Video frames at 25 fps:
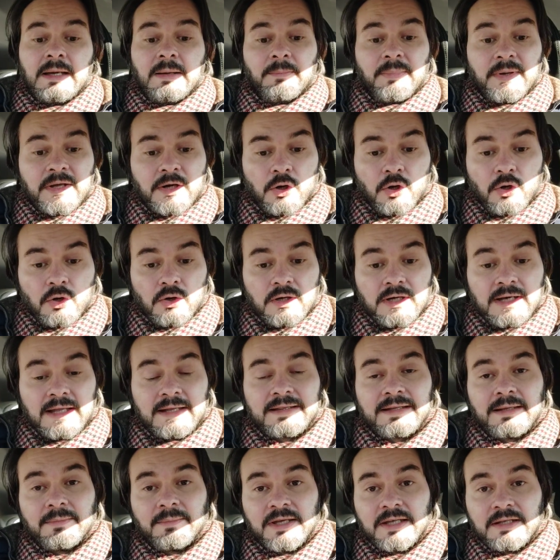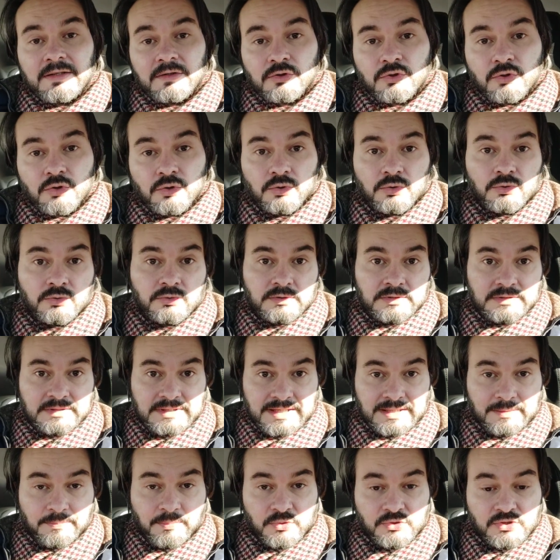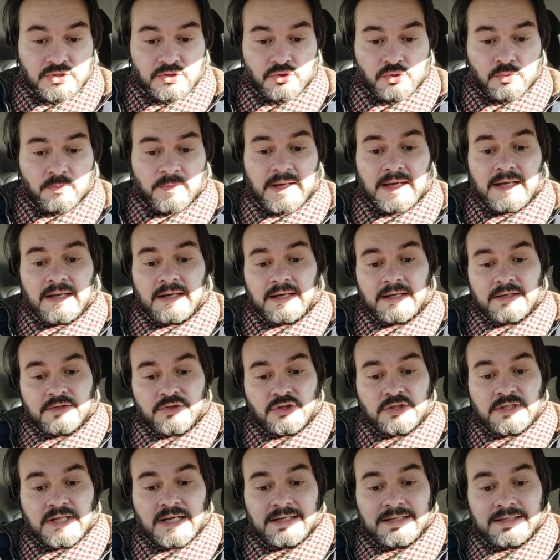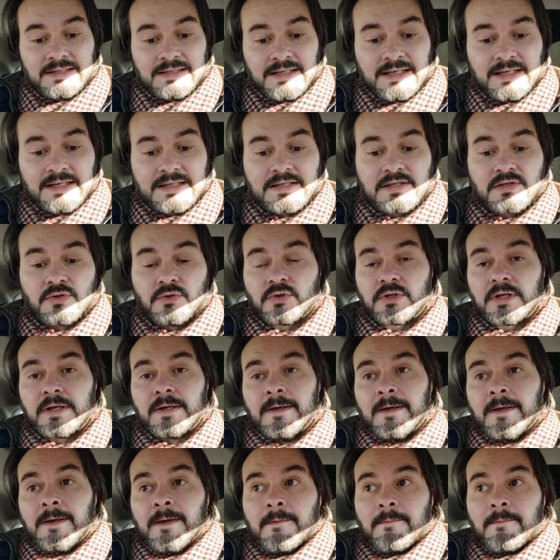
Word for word: però l'andamento del possesso palla ci dà l'indicazione